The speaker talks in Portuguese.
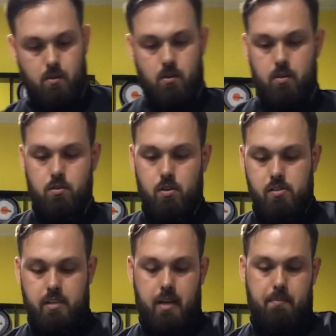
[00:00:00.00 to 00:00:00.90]
Olha o
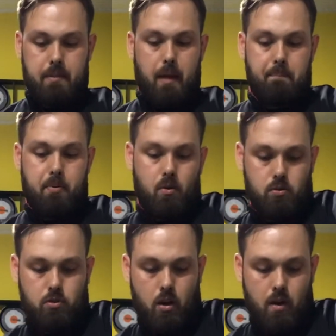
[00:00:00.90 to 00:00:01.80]
nosso creme, tá
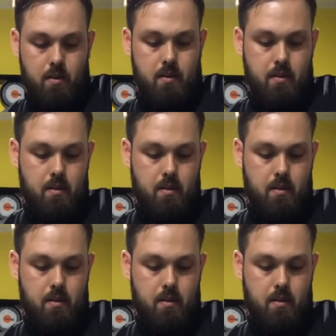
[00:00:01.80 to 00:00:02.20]
pronto, ó.